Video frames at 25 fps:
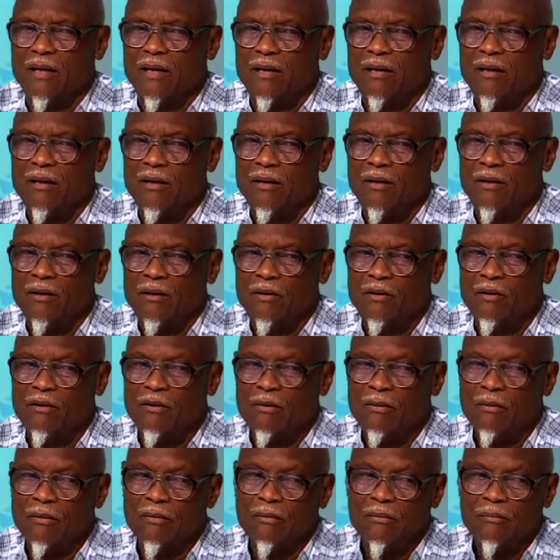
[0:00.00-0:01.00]
euh,
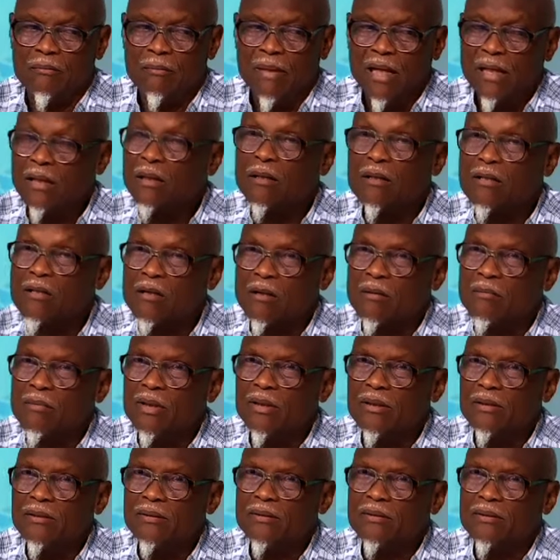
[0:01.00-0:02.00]
de mettre
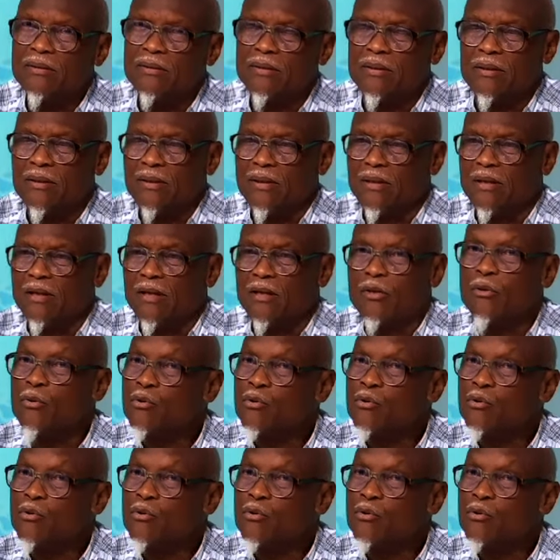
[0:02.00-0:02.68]
ensemble et euh,